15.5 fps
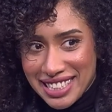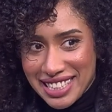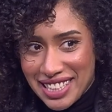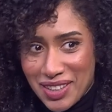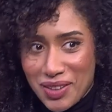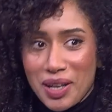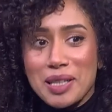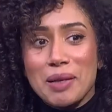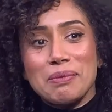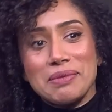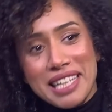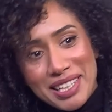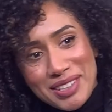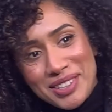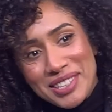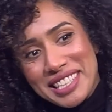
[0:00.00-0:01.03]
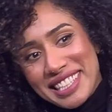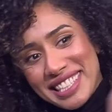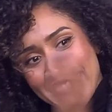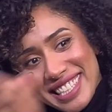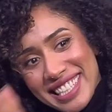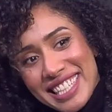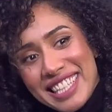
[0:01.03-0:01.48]
اللي هم بيفطروا ويتغدوا
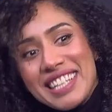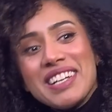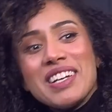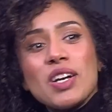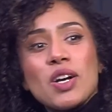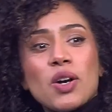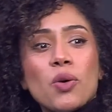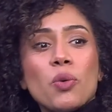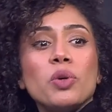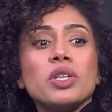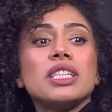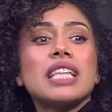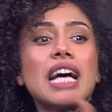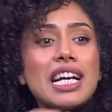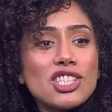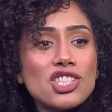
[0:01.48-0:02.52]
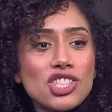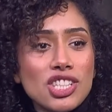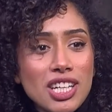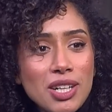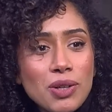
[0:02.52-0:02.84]
ويتغدوا ويتغدوا ونتعشى